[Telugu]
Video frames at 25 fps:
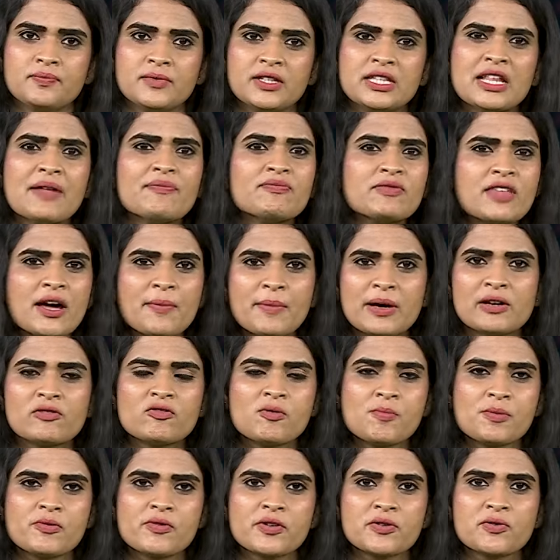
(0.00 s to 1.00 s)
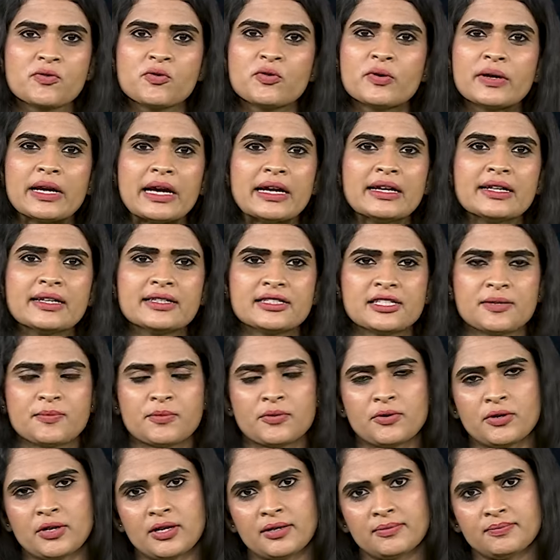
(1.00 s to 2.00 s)
ఇదంతా మనం ఇప్పటివరకు గ్రేట్గా
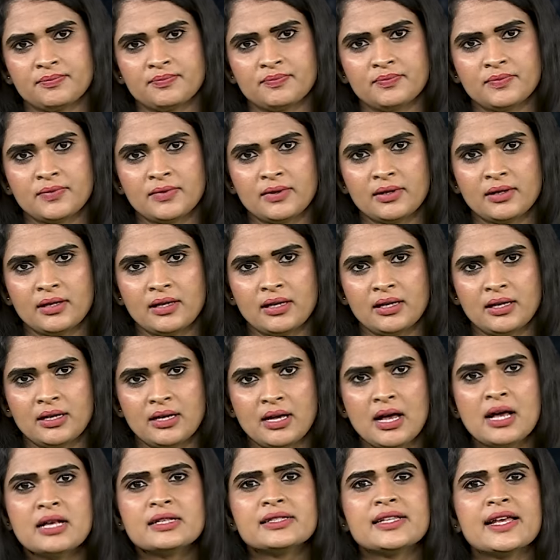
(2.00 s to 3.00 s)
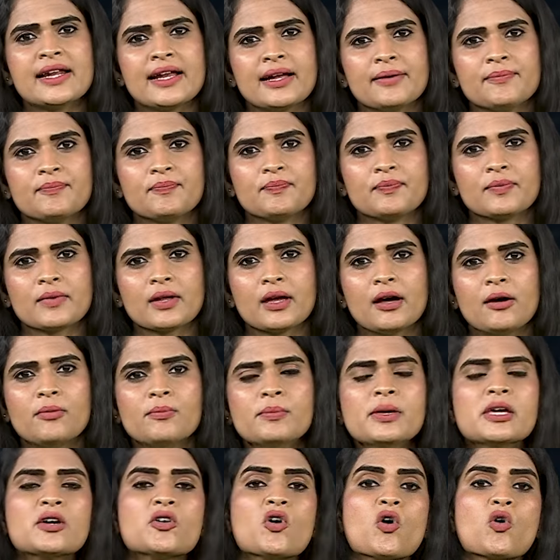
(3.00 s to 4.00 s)
చెప్పుకున్నాం సరే
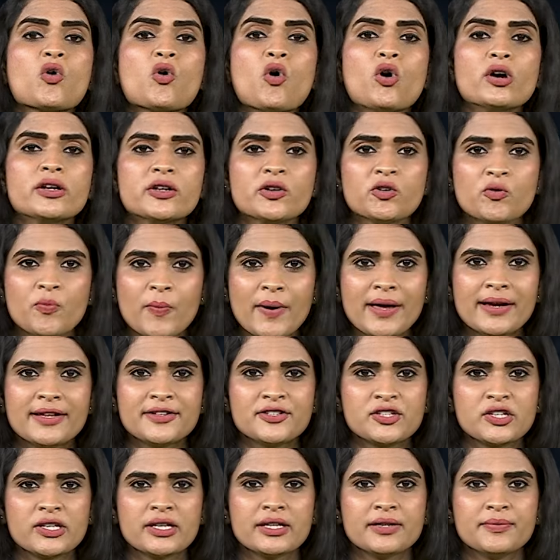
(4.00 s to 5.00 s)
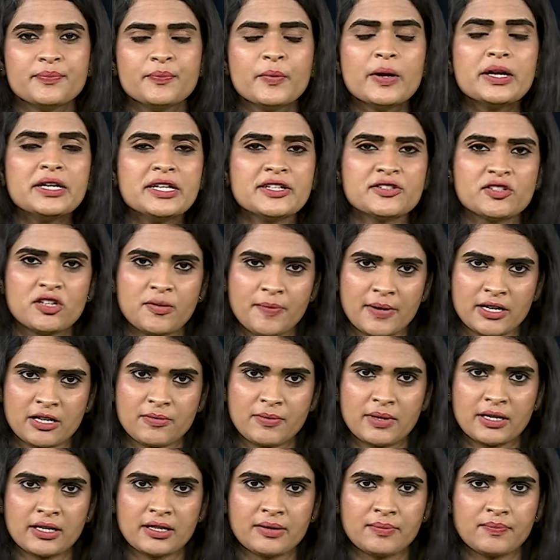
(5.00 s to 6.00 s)
మీకు కోటి రూపాయలు ఇచ్చి ఇండస్ట్రీ
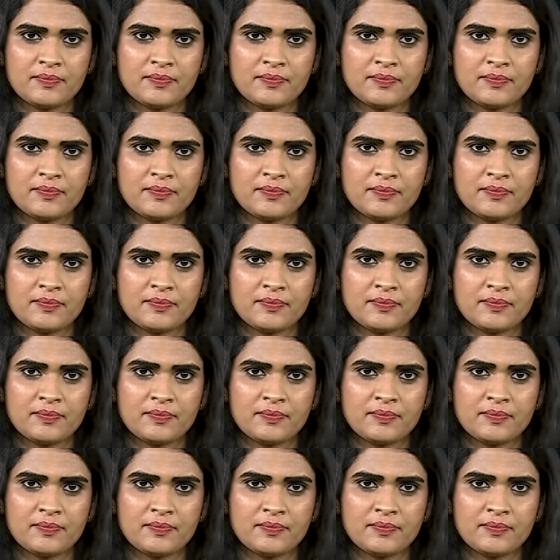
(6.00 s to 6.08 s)
పెట్టమన్నాం